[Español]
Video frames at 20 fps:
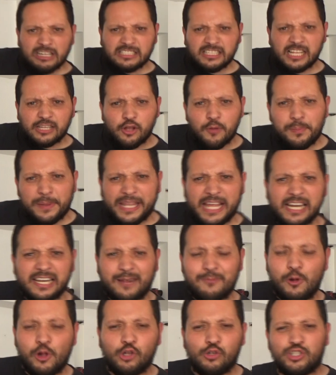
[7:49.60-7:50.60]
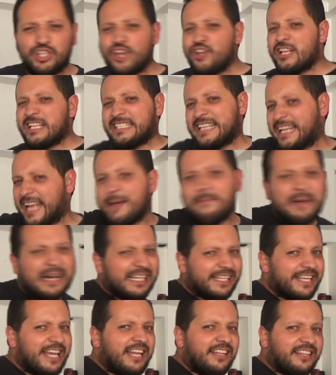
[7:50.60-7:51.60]
hasta tope de revoluciones y
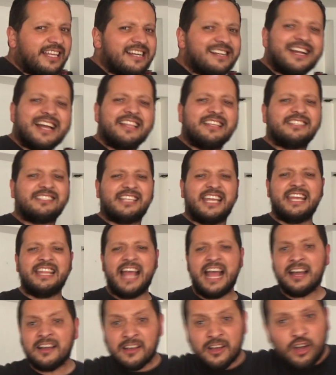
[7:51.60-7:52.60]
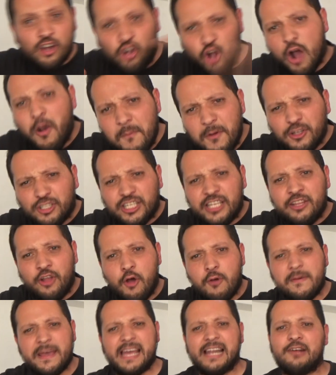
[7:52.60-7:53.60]
quemar llanta en cada esquina como si
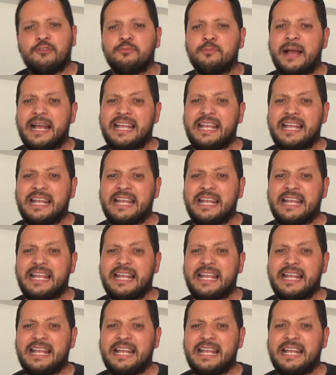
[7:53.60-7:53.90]
no hubiera un